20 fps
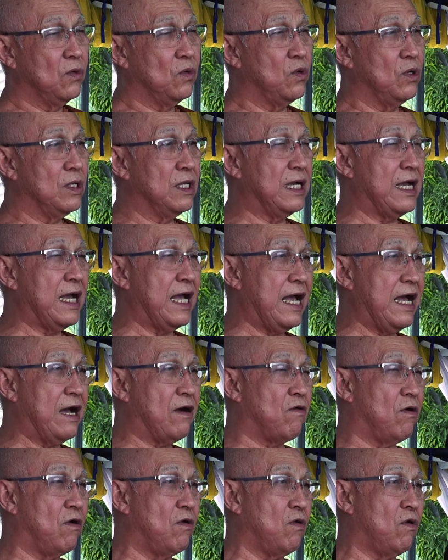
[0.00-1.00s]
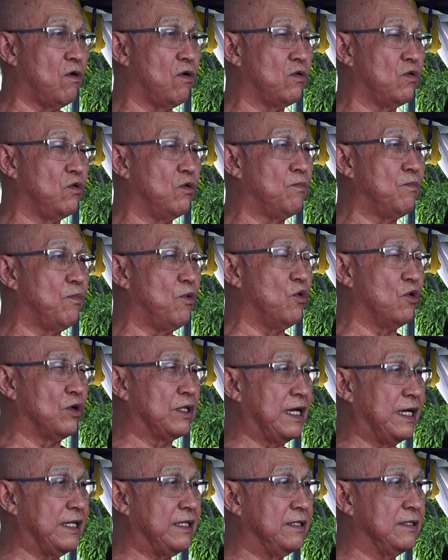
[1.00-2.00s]
คุณค่าขององค์หลวงปู่
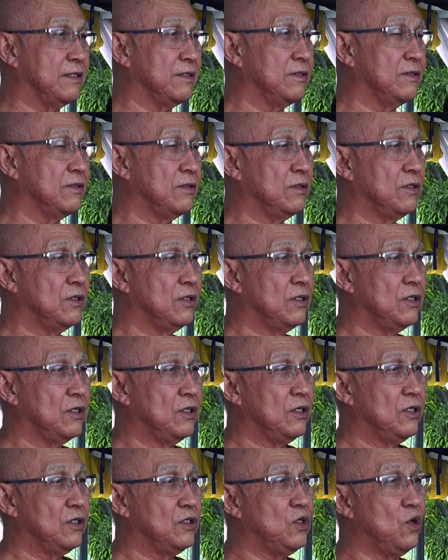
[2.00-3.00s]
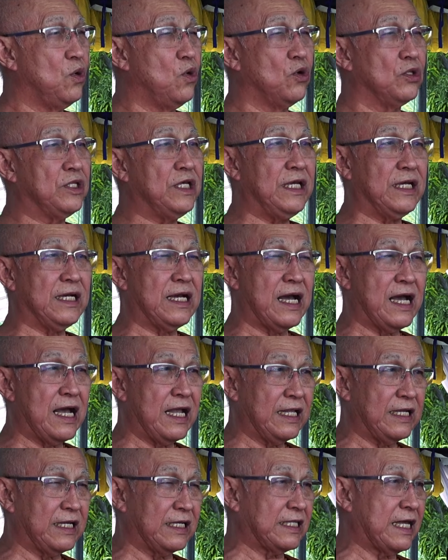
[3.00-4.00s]
นั้นอยู่ที่การ
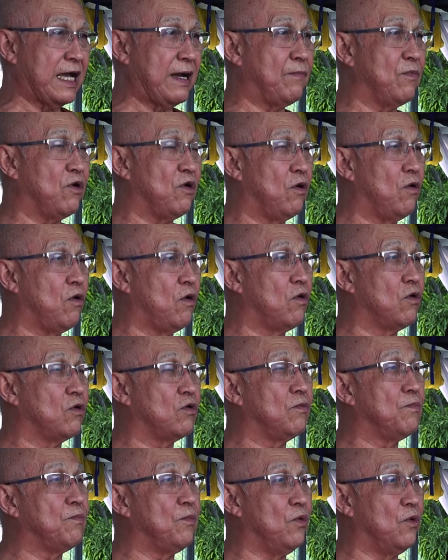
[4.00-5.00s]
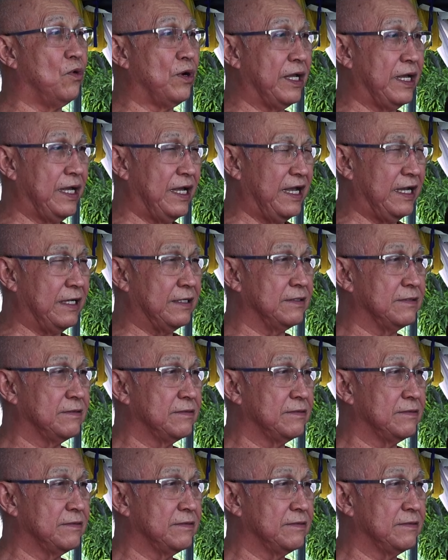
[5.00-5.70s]
กระทำขององค์หลวงปู่เอง